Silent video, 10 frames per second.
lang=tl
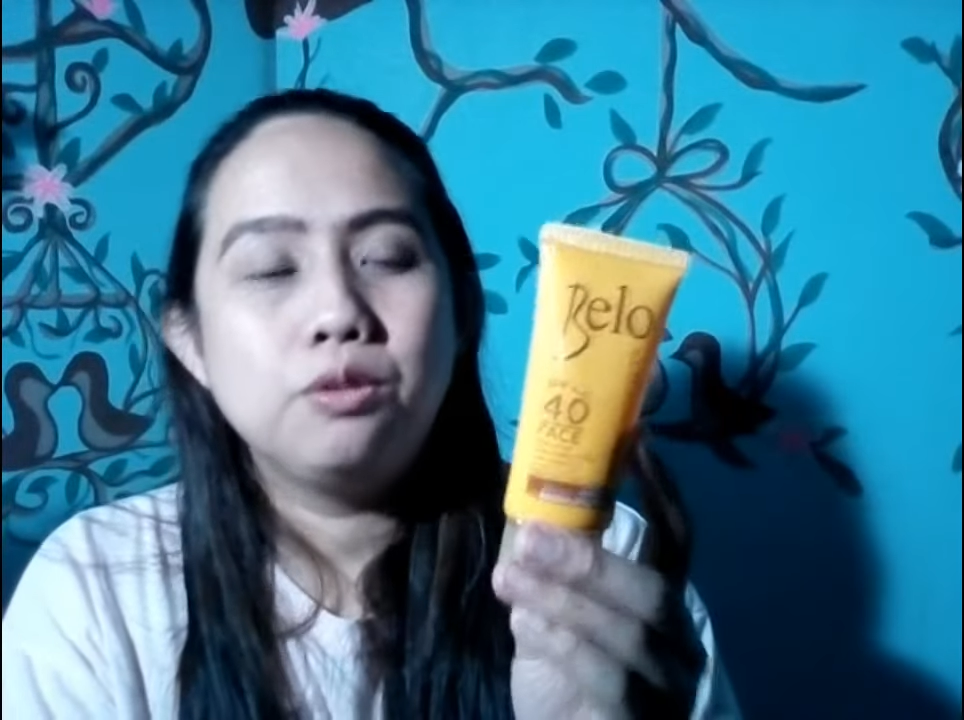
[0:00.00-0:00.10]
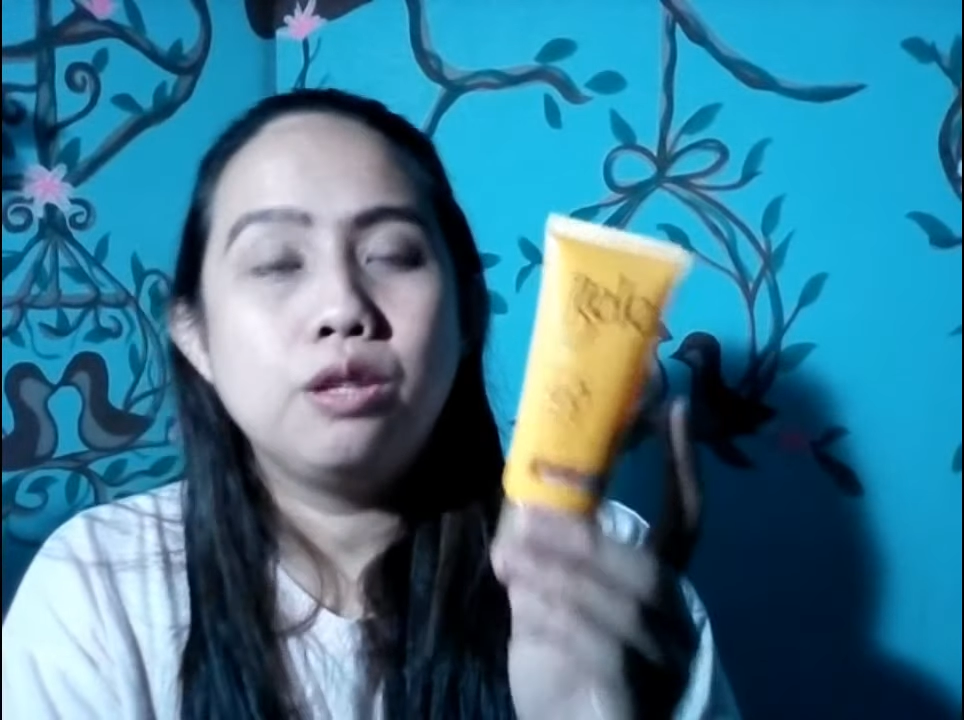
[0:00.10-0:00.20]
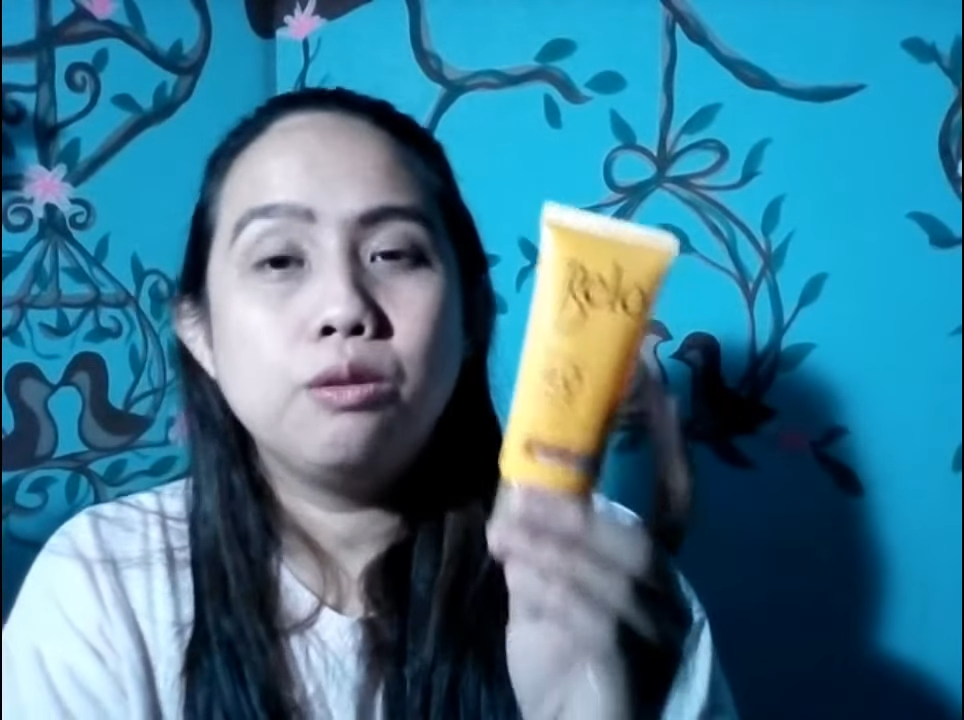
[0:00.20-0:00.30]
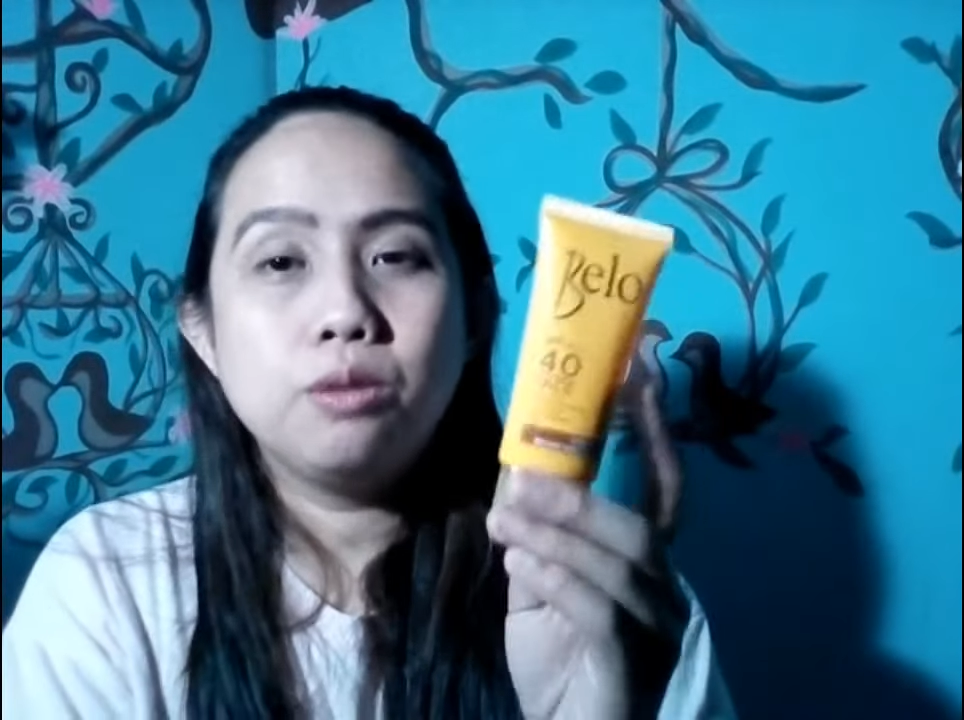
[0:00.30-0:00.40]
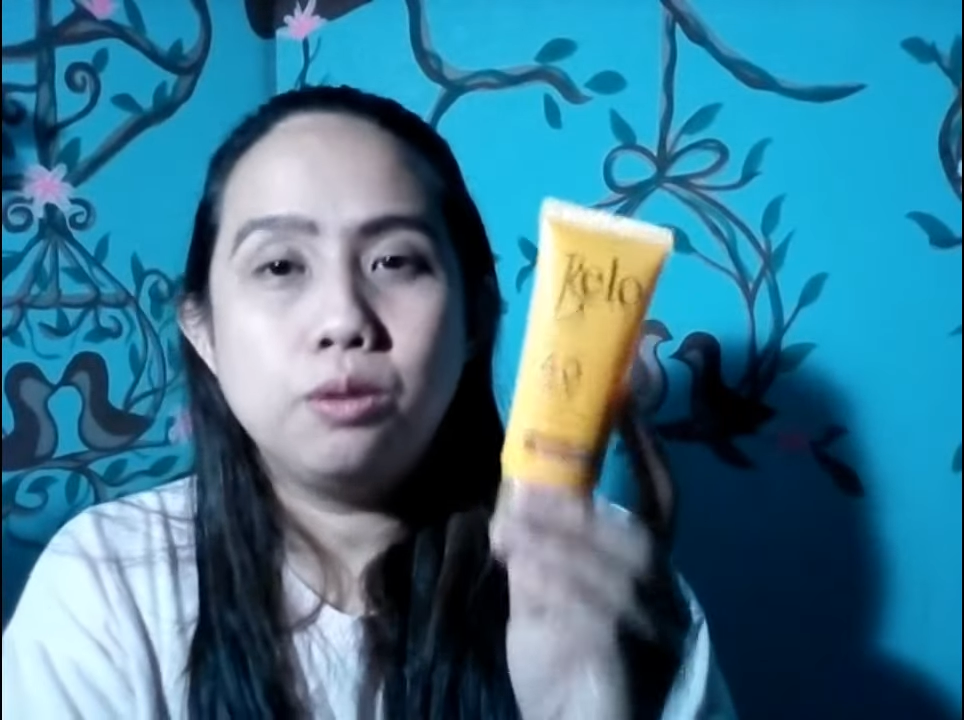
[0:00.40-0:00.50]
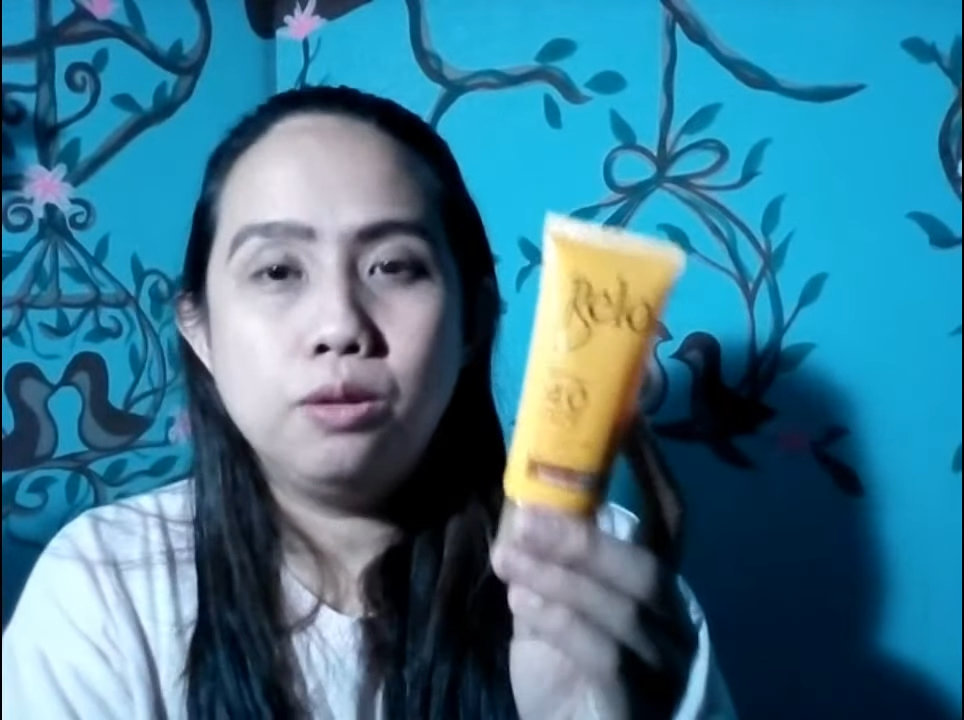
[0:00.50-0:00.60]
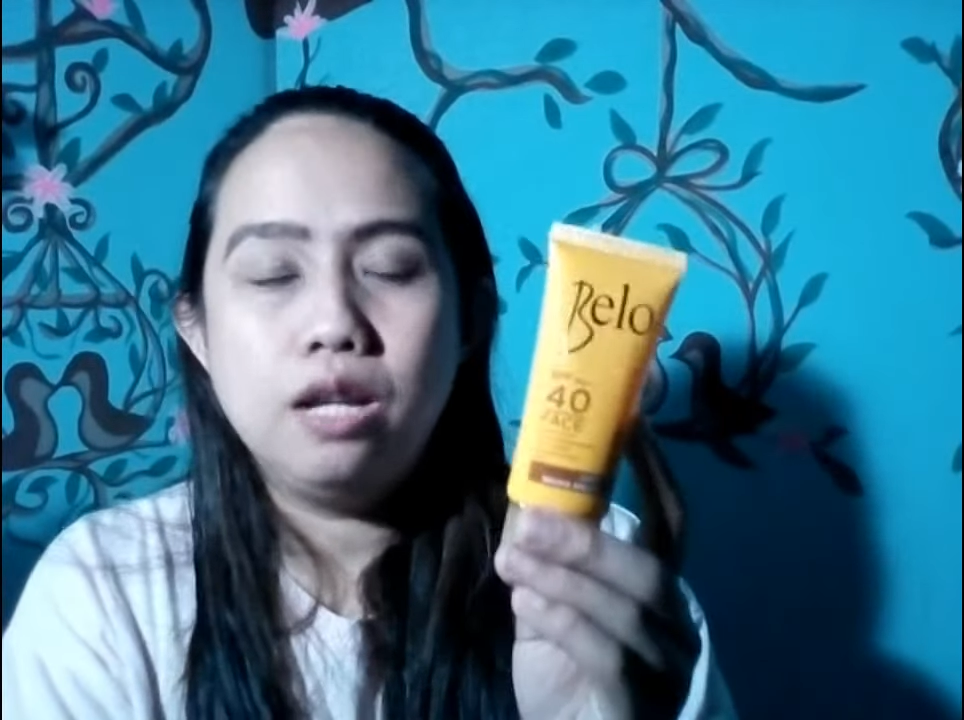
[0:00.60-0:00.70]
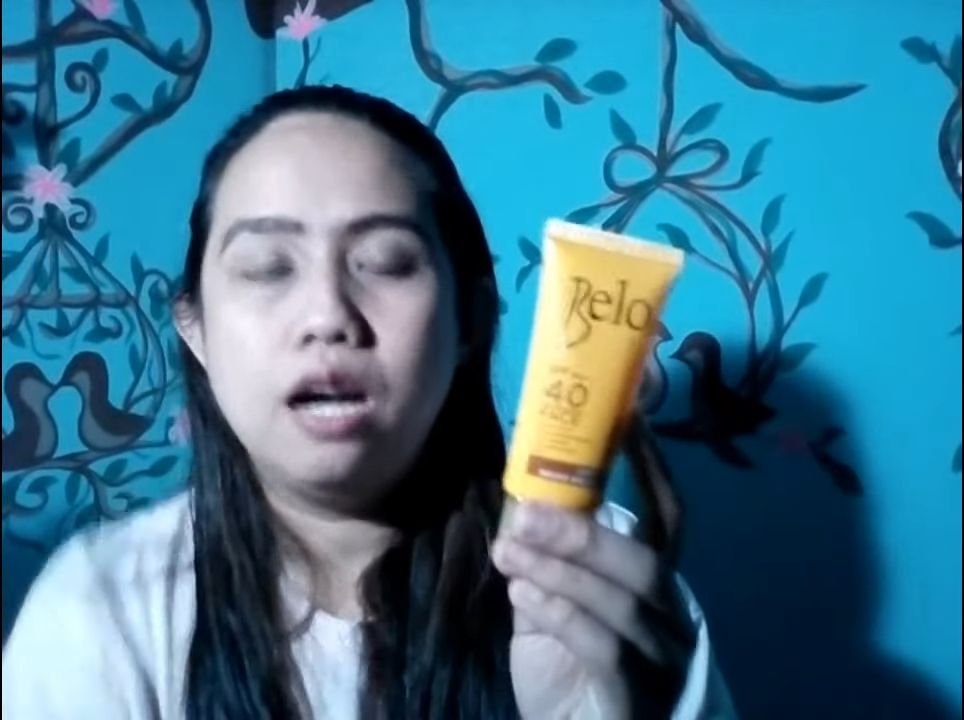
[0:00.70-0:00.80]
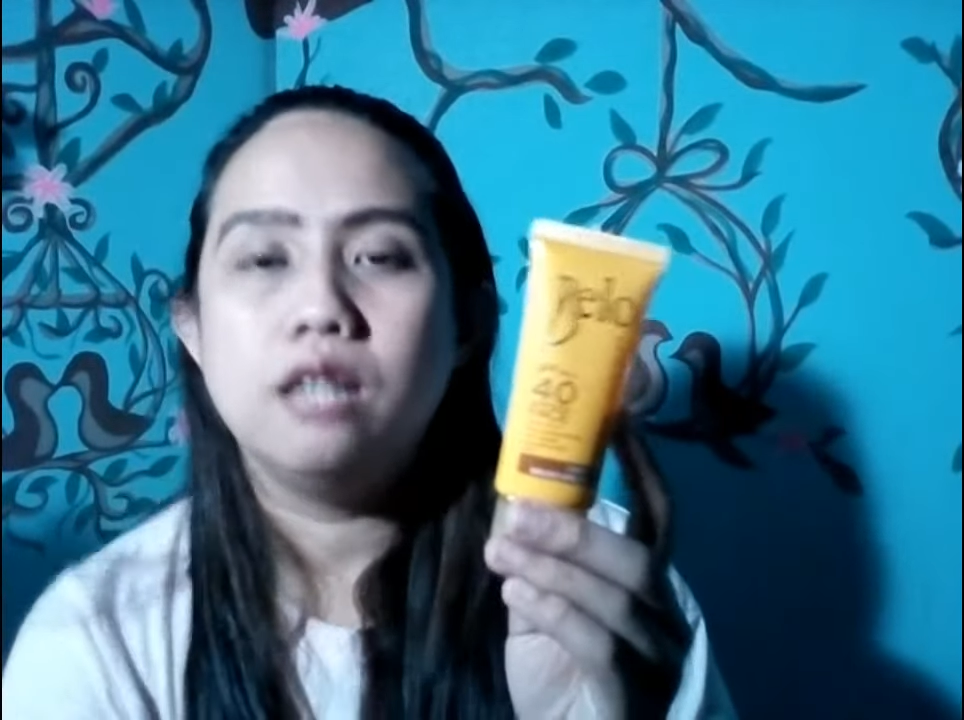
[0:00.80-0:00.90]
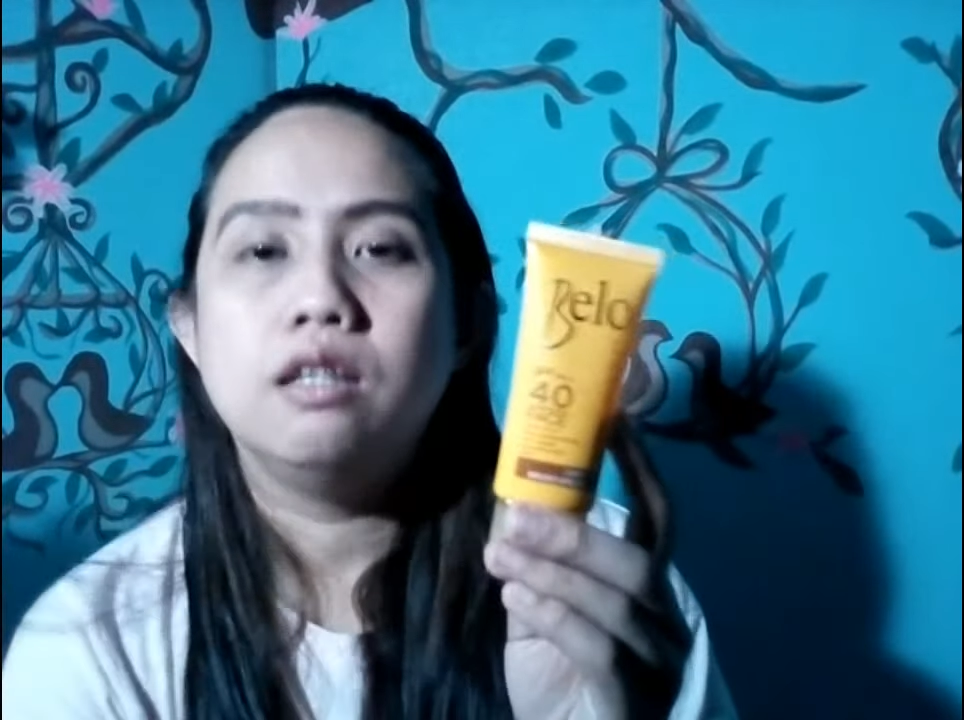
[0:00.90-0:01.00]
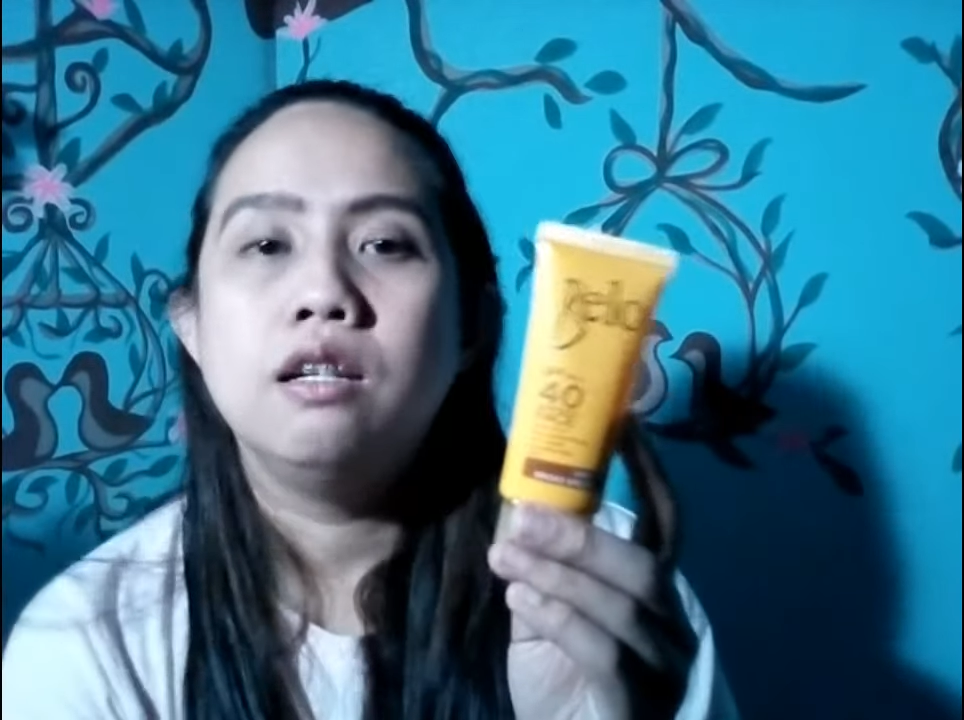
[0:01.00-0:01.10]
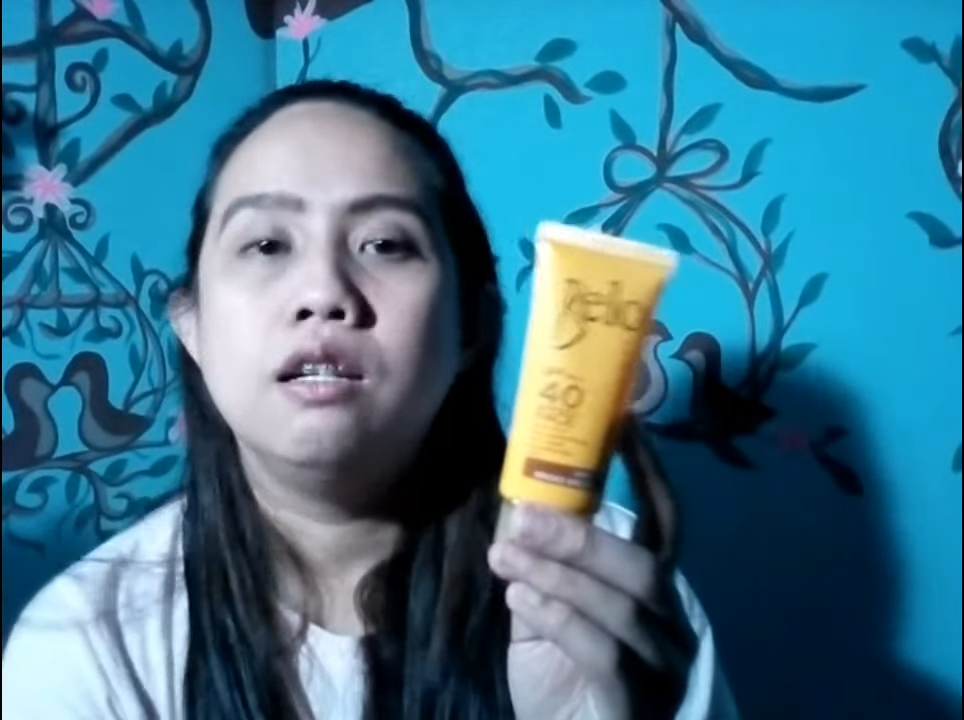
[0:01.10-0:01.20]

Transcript: sa totoo lang